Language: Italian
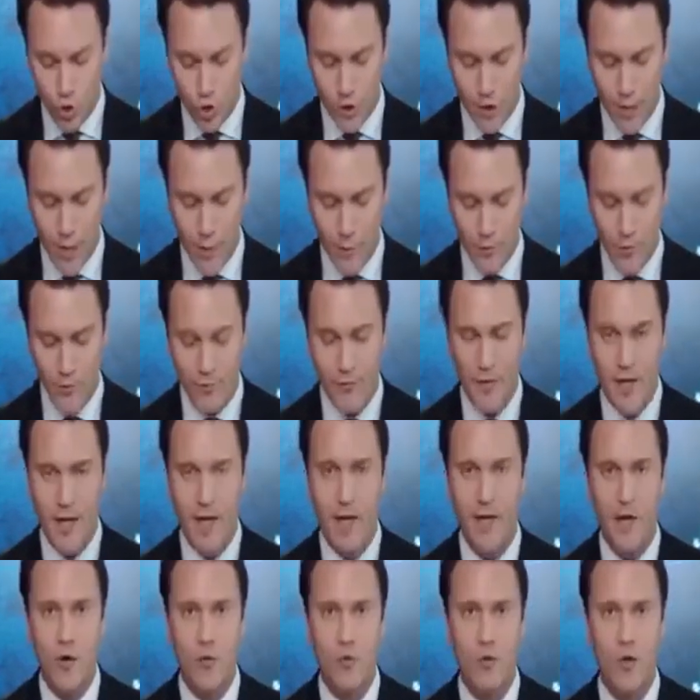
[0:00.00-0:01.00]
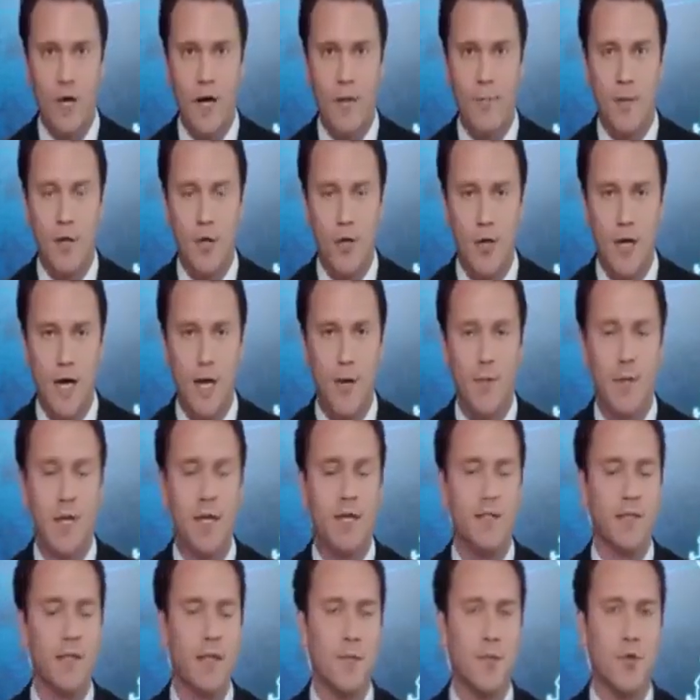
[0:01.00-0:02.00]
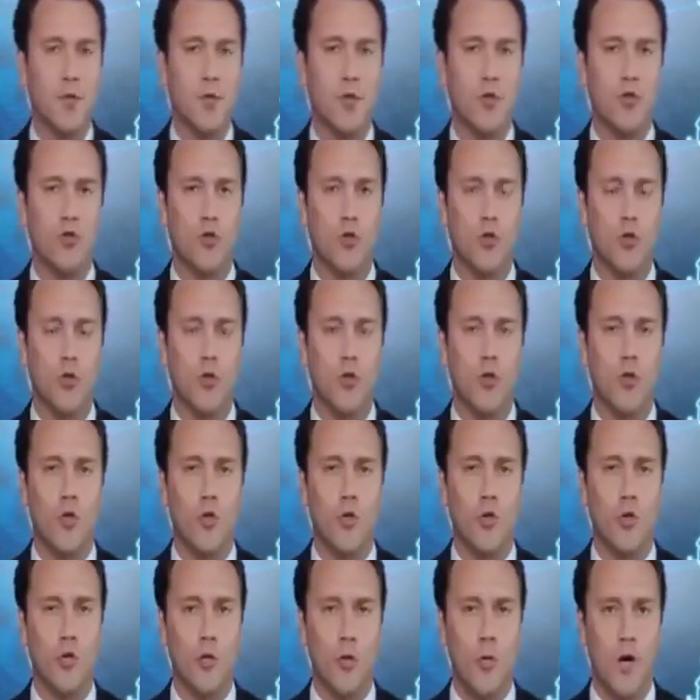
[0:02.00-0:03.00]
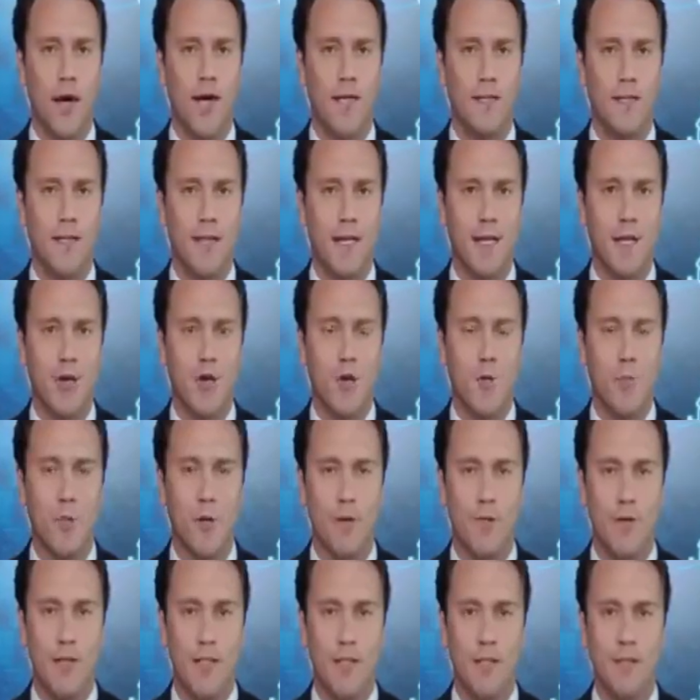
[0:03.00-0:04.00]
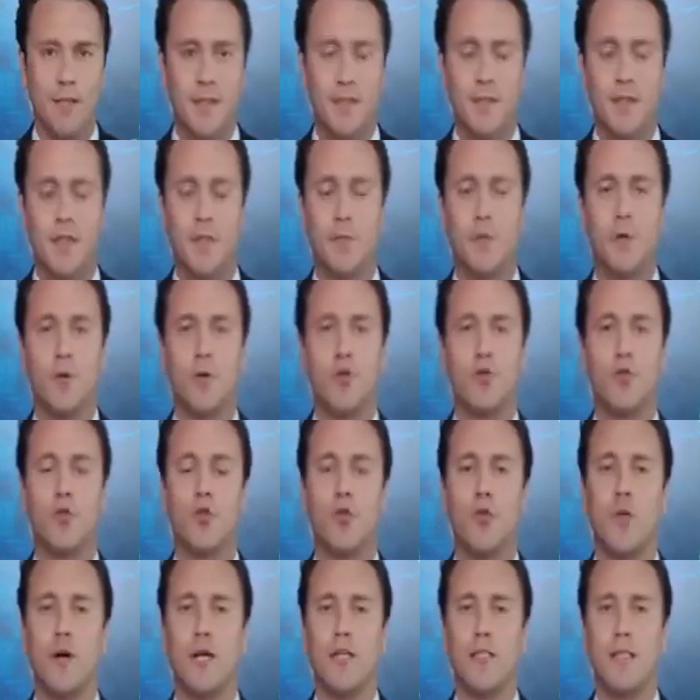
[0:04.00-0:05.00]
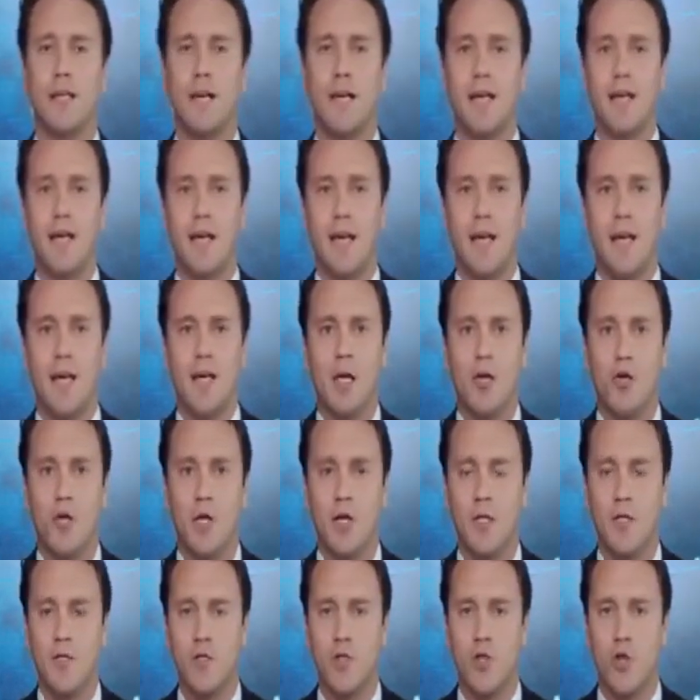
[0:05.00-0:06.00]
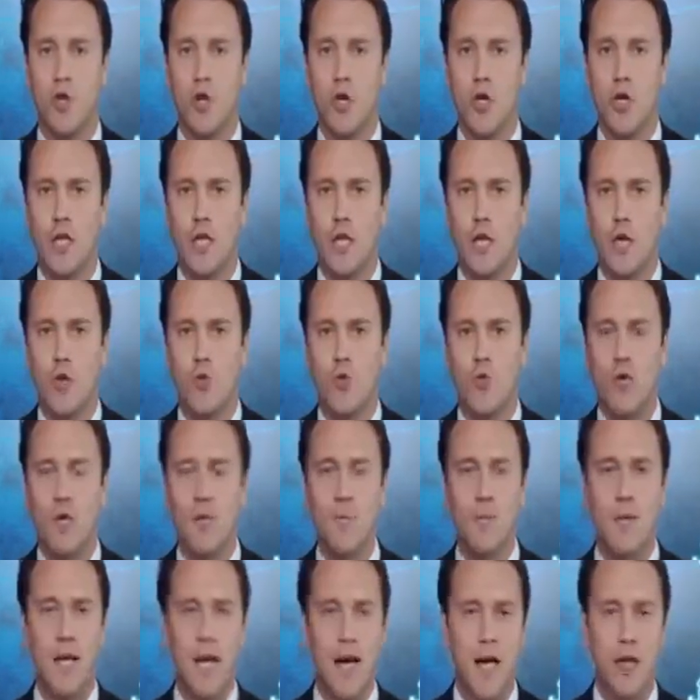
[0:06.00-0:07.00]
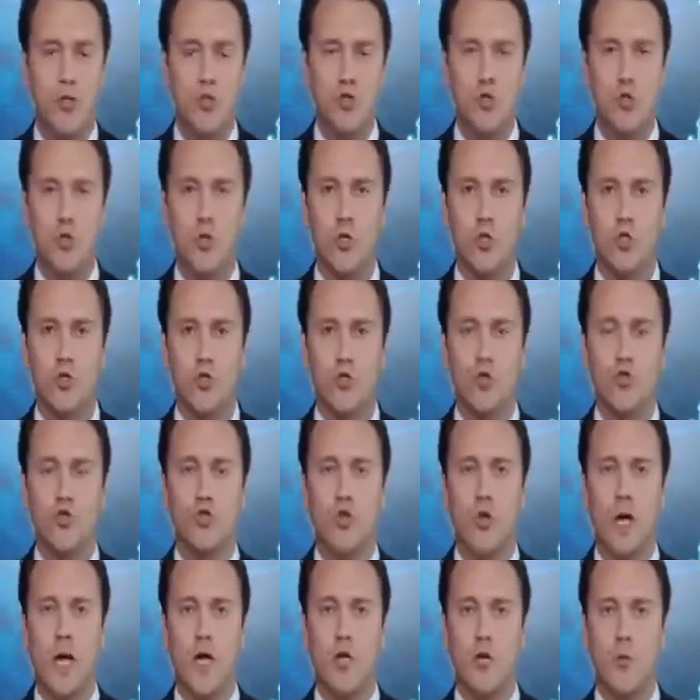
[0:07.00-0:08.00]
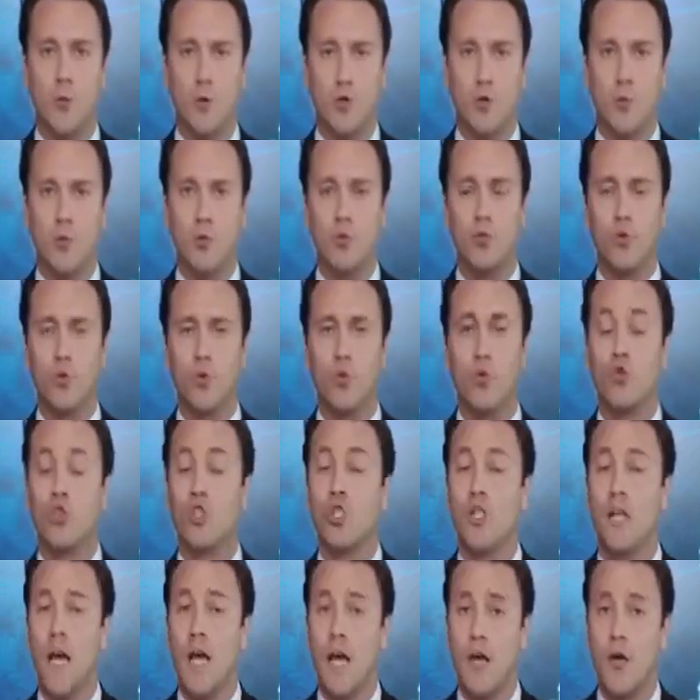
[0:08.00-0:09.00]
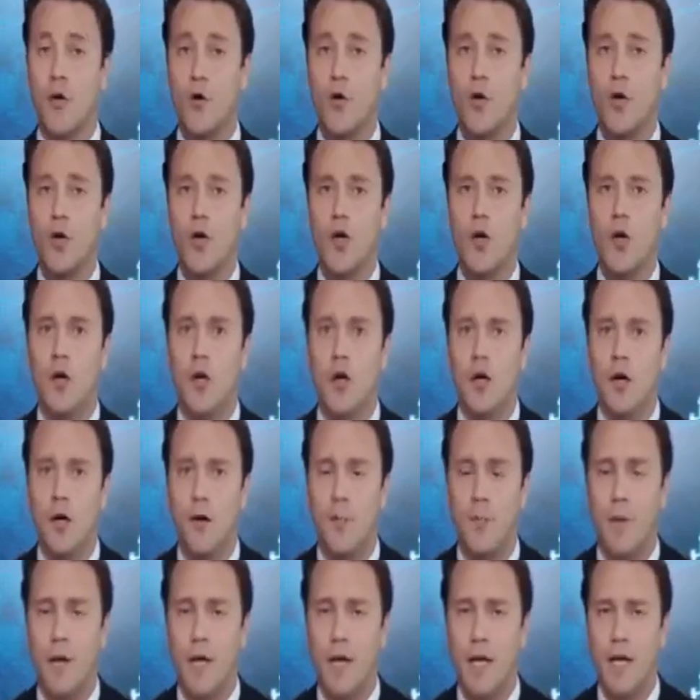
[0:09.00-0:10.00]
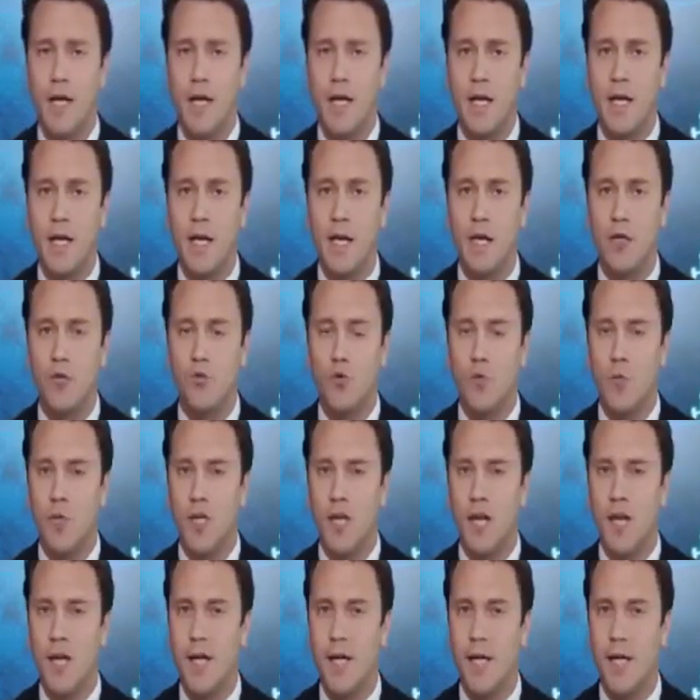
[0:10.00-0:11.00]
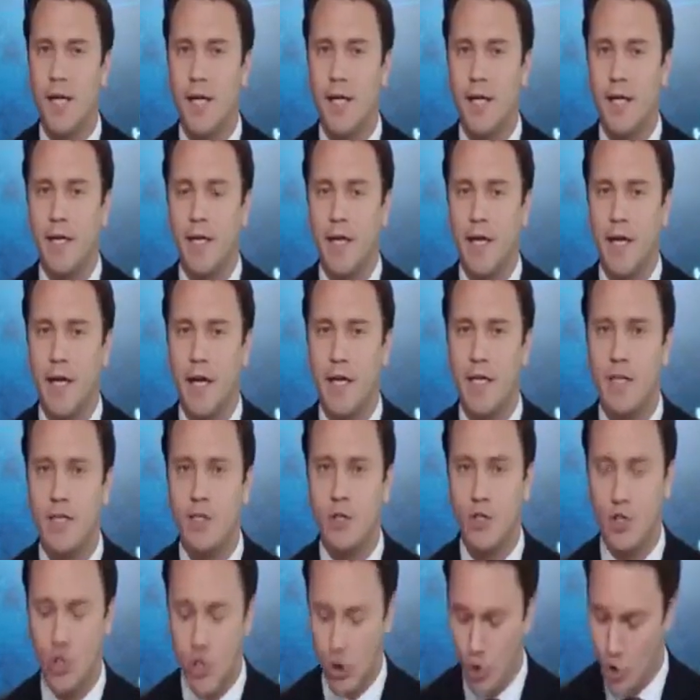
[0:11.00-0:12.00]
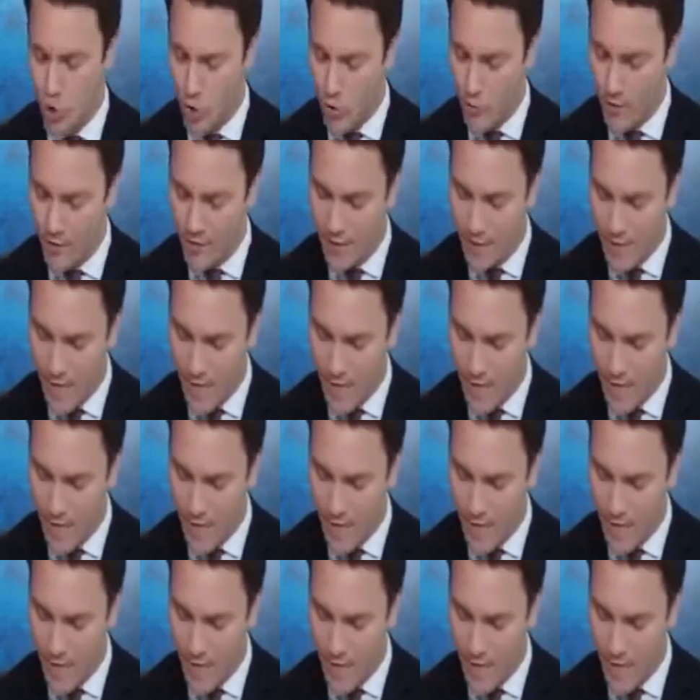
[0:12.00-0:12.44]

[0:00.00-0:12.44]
Cerchiamo di fare una panoramica sia per quanto eh, riguarda le compravendite sia per quanto riguarda le locazioni, un bilancio dello scorso anno ma soprattutto uno scenario eh, per il 2019.